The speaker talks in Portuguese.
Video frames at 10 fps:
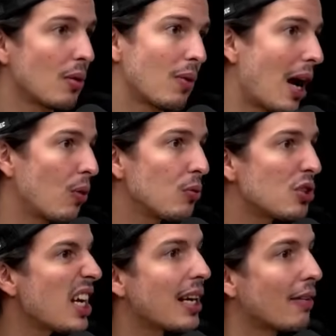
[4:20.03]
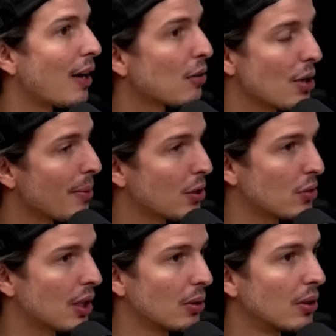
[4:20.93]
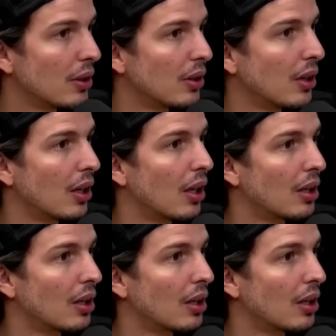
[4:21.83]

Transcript: que é um carro com 100 cavalos a menos do que eu. Certo.